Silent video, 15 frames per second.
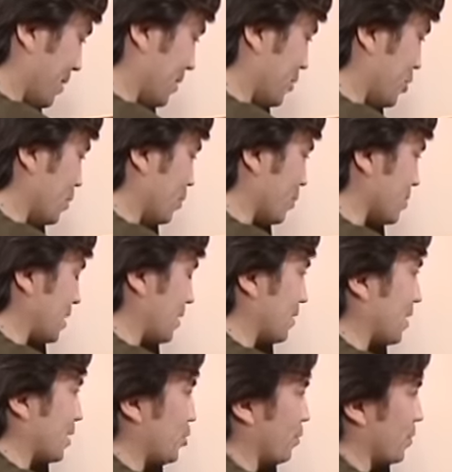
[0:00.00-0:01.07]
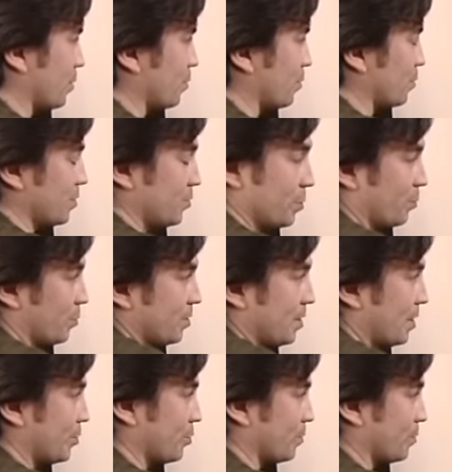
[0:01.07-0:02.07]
Это все будет слова ни о чем. Не... Это все будет ни о